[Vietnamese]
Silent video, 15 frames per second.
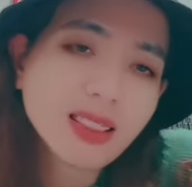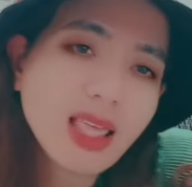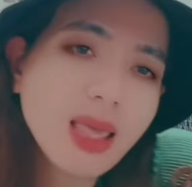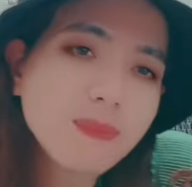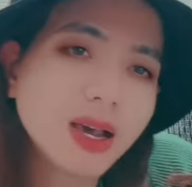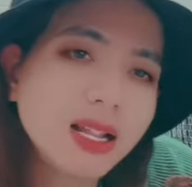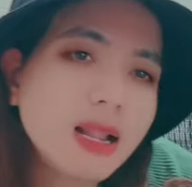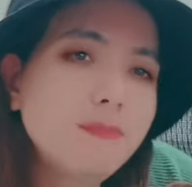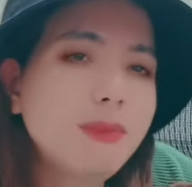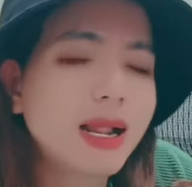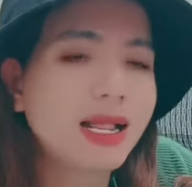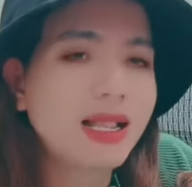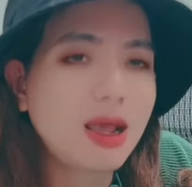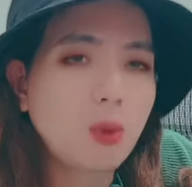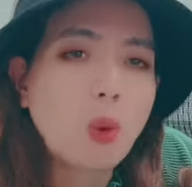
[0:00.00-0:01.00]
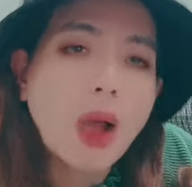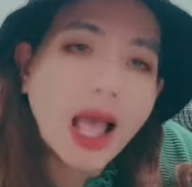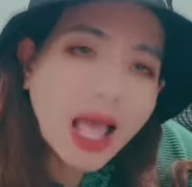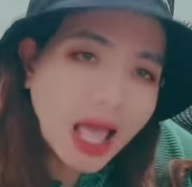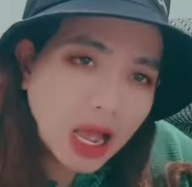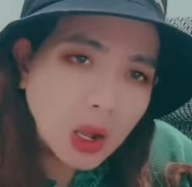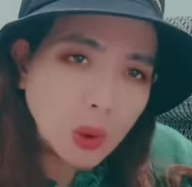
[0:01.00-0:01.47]
thêm nữa là mình là hoa
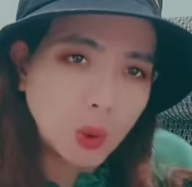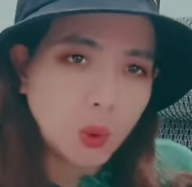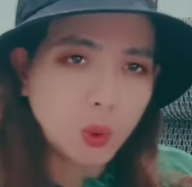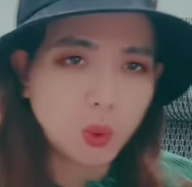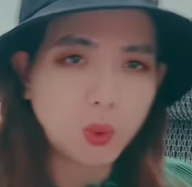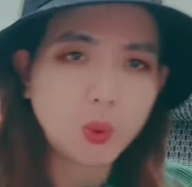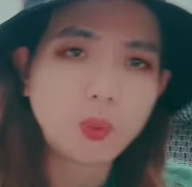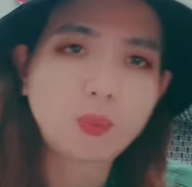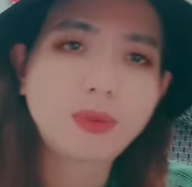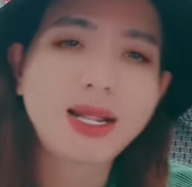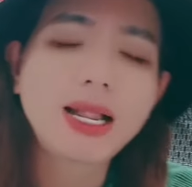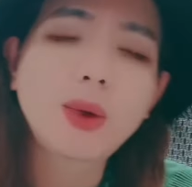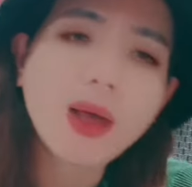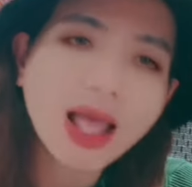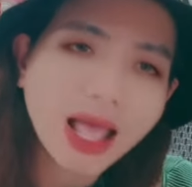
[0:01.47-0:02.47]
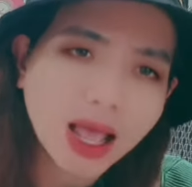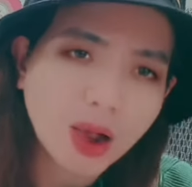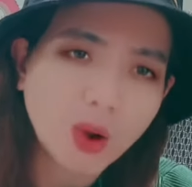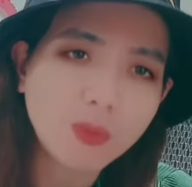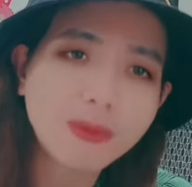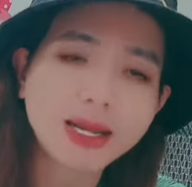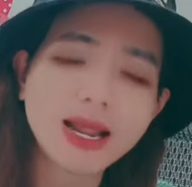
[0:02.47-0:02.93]
hậu mình là hoa
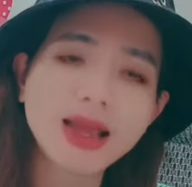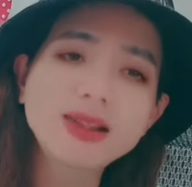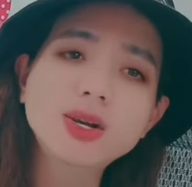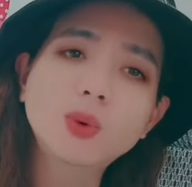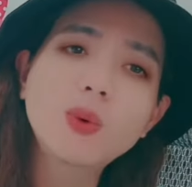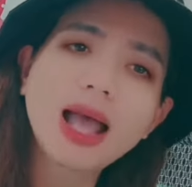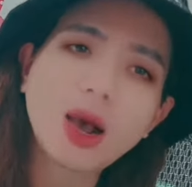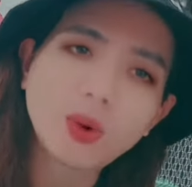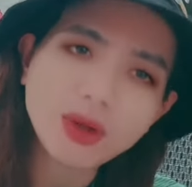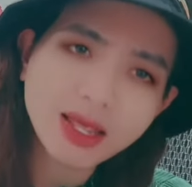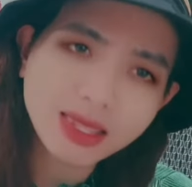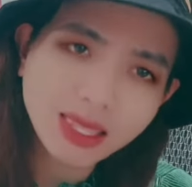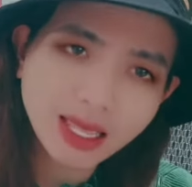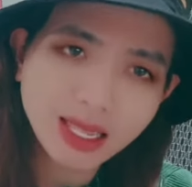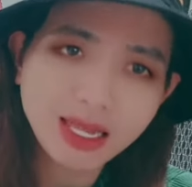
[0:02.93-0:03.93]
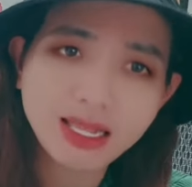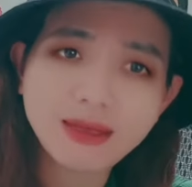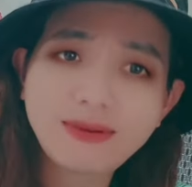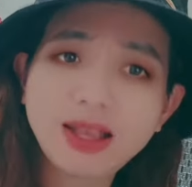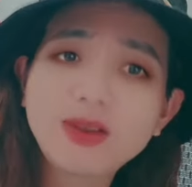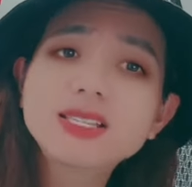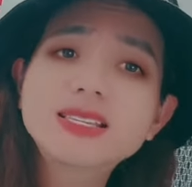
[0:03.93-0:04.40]
hậu mà để được hoa hậu là gì là
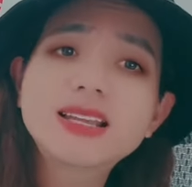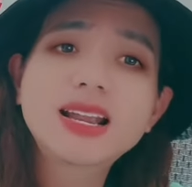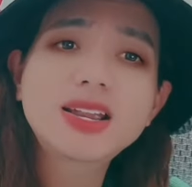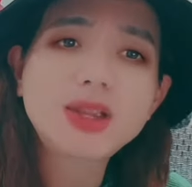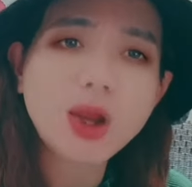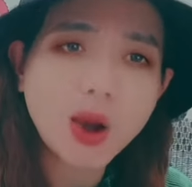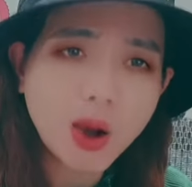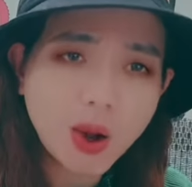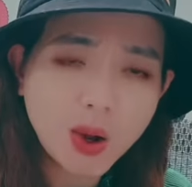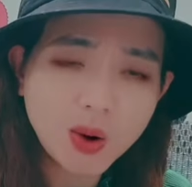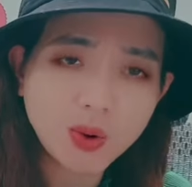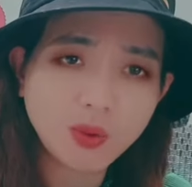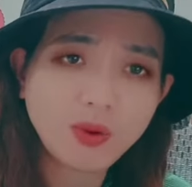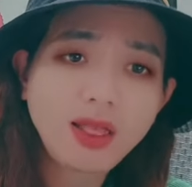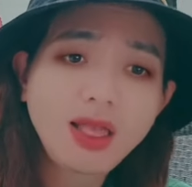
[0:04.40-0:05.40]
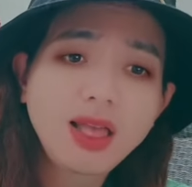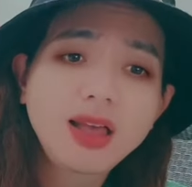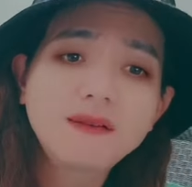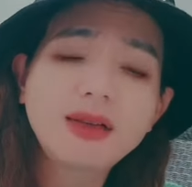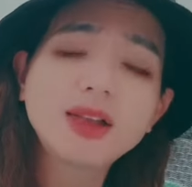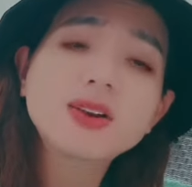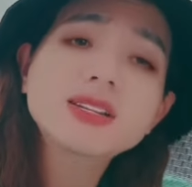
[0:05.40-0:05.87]
phải có trình độ
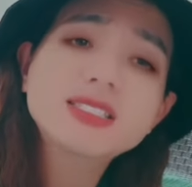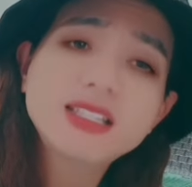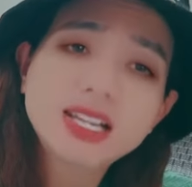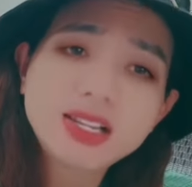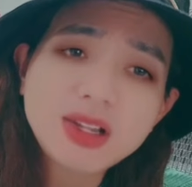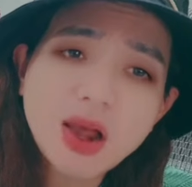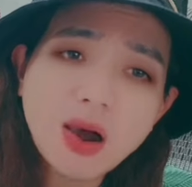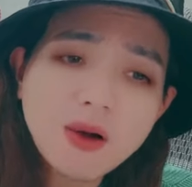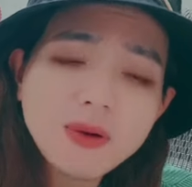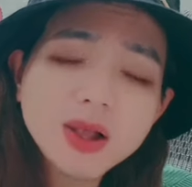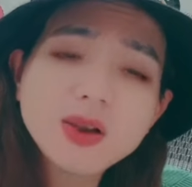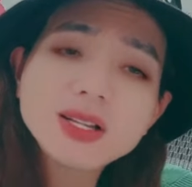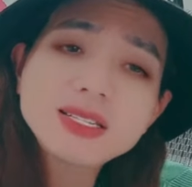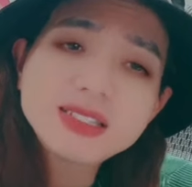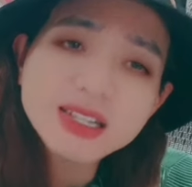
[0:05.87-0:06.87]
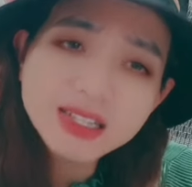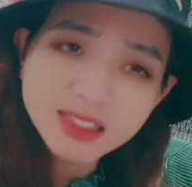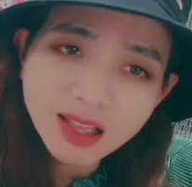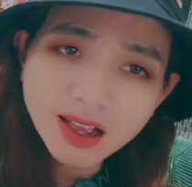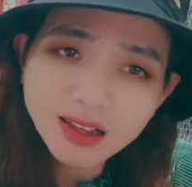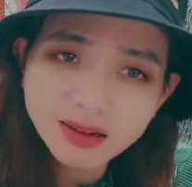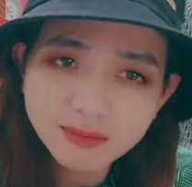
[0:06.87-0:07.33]
phải có trình độ phải có tri
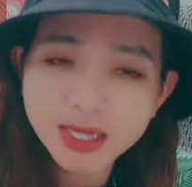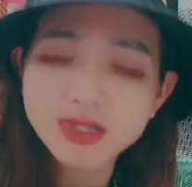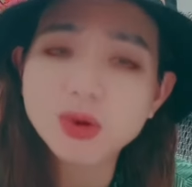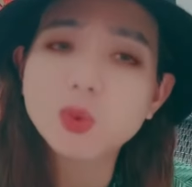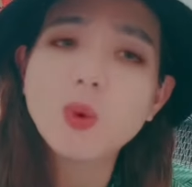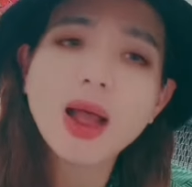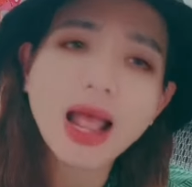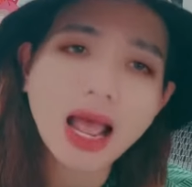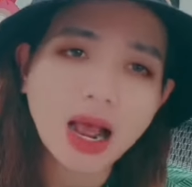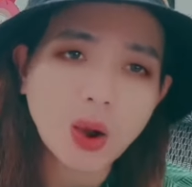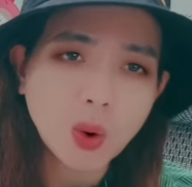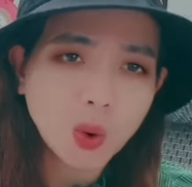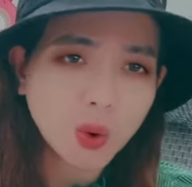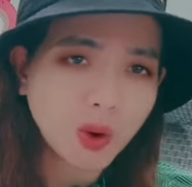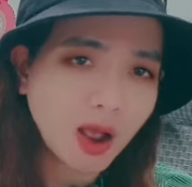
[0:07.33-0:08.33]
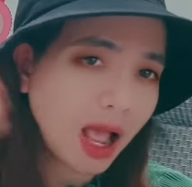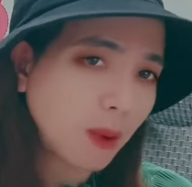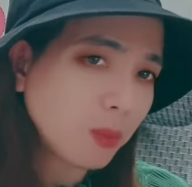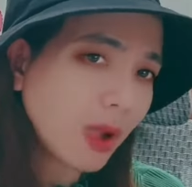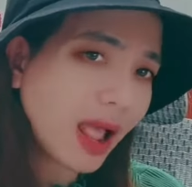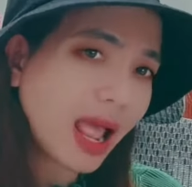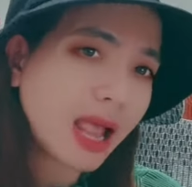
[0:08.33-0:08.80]
thức mới được hoa hậu còn
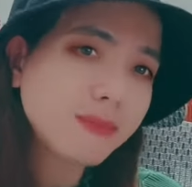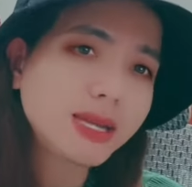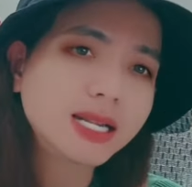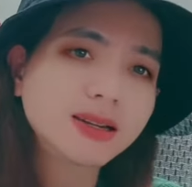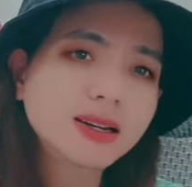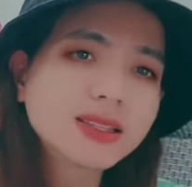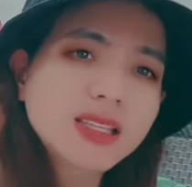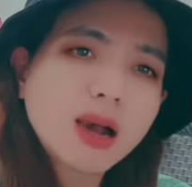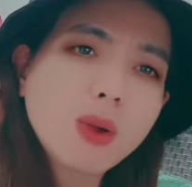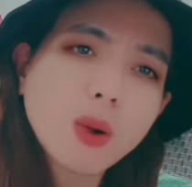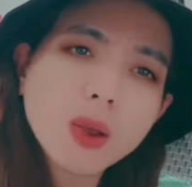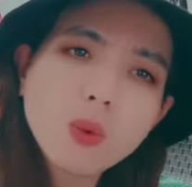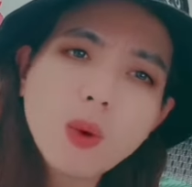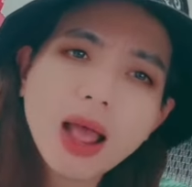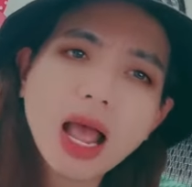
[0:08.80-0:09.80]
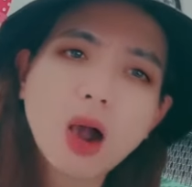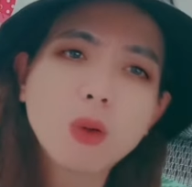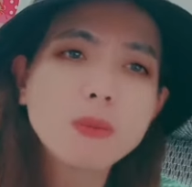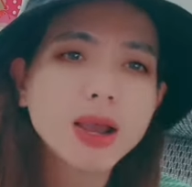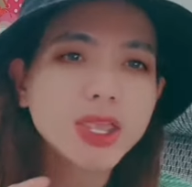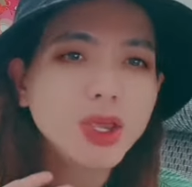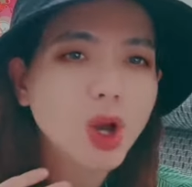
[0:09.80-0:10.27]
không có ai mà lựa chọn một cái hoa hậu
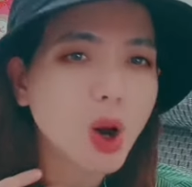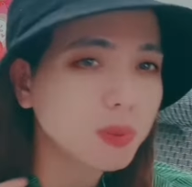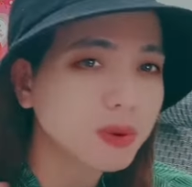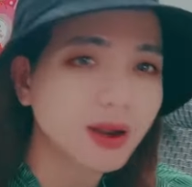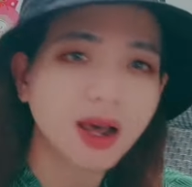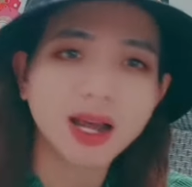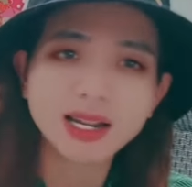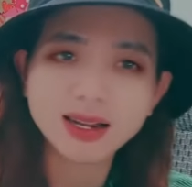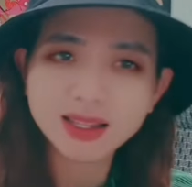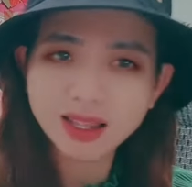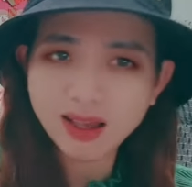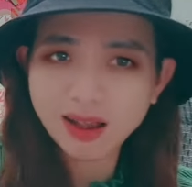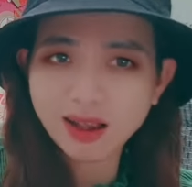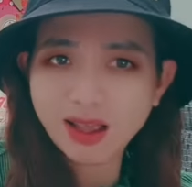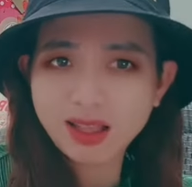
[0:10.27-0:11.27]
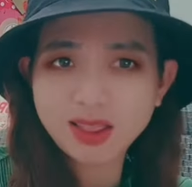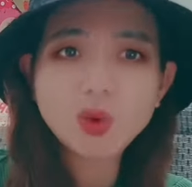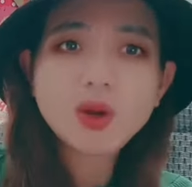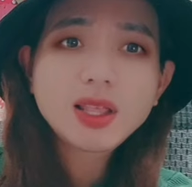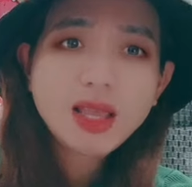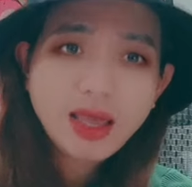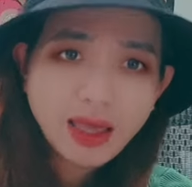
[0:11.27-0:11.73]
mà dốt lên hết trơn á
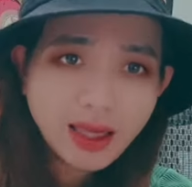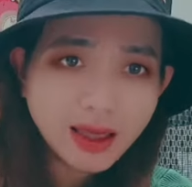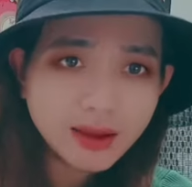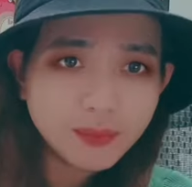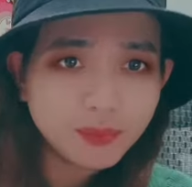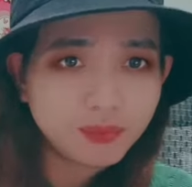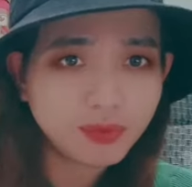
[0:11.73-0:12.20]
tôi nói thiệt